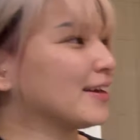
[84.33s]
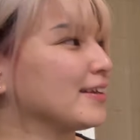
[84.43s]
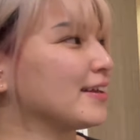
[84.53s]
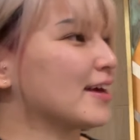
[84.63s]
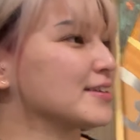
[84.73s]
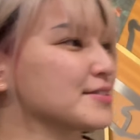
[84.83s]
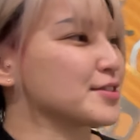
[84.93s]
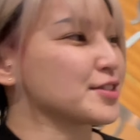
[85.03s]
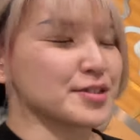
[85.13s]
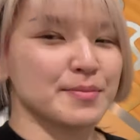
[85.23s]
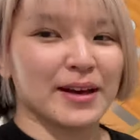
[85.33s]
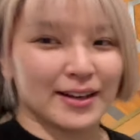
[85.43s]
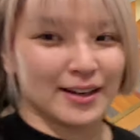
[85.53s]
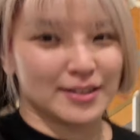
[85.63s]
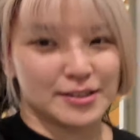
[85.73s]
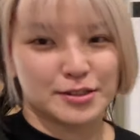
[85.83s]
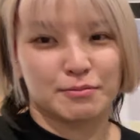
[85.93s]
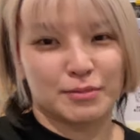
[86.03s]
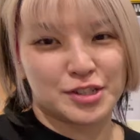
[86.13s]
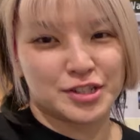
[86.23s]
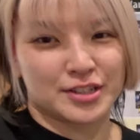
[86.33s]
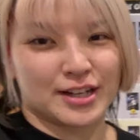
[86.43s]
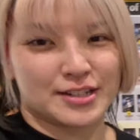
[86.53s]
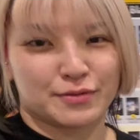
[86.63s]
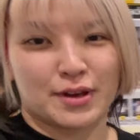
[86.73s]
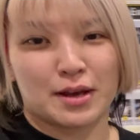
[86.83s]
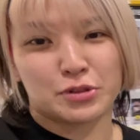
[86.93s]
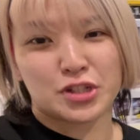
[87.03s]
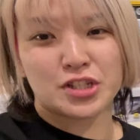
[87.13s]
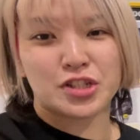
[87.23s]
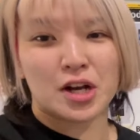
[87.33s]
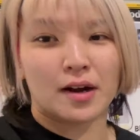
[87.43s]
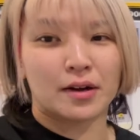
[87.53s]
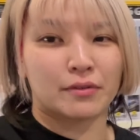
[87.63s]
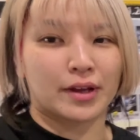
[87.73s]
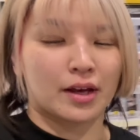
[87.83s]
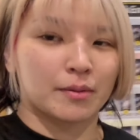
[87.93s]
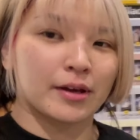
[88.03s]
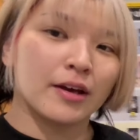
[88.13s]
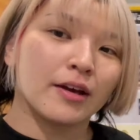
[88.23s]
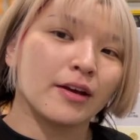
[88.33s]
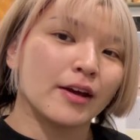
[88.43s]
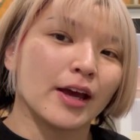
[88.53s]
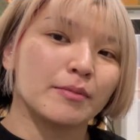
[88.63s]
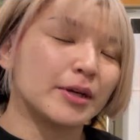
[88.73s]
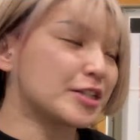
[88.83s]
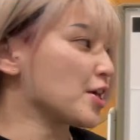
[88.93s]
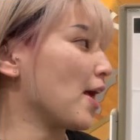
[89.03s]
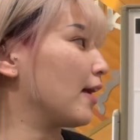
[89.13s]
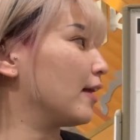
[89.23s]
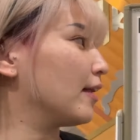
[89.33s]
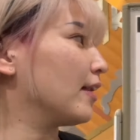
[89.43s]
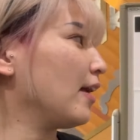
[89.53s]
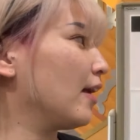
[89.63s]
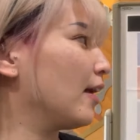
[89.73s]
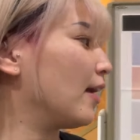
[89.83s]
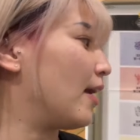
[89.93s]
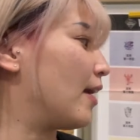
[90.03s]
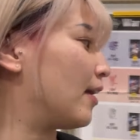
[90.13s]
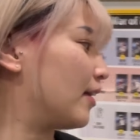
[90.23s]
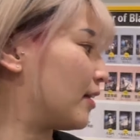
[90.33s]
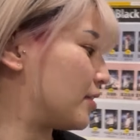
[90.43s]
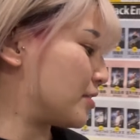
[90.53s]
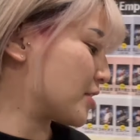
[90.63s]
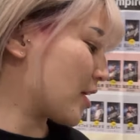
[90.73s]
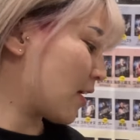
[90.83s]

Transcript: Yes, this is Makai's merchandise. We have a t-shirt, we have 8 by 10 and